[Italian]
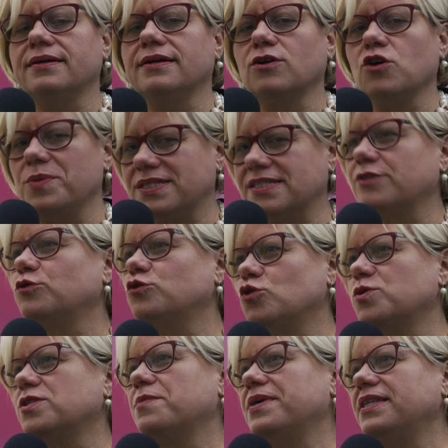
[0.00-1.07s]
eh, come è stato
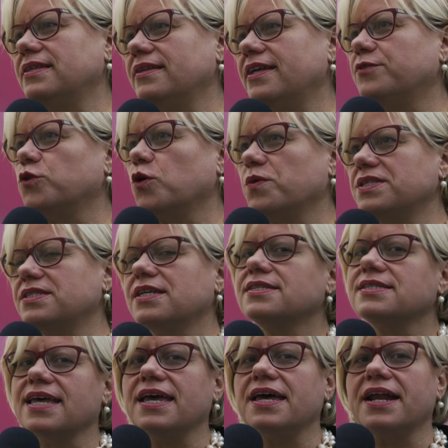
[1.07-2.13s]
giustamente detto questa
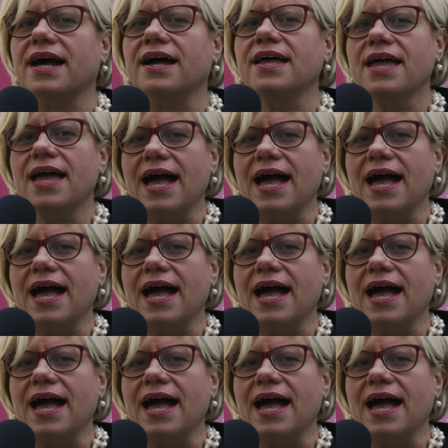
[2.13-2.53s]
sera,